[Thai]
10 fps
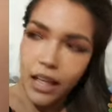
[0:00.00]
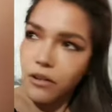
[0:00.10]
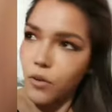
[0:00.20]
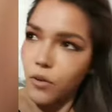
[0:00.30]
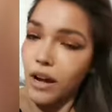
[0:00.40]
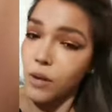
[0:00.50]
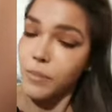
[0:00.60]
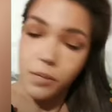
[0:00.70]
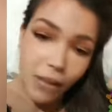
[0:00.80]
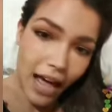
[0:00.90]
หรือว่าเรา
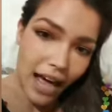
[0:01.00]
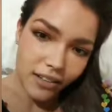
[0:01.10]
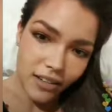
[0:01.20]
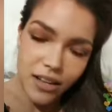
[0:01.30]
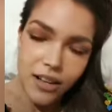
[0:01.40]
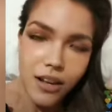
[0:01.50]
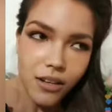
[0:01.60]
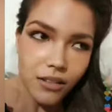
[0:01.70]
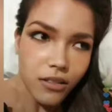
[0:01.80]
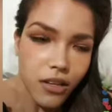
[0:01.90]
ผิดพลาด
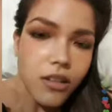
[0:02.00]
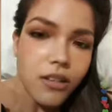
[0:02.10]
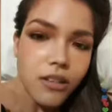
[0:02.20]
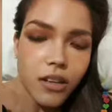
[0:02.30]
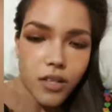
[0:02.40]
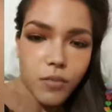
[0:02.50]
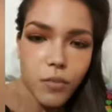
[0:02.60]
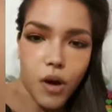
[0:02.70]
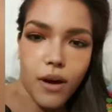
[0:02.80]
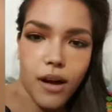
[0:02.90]
ซึ่งอยากจะบ
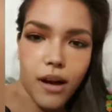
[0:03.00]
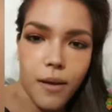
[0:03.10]
อกว่า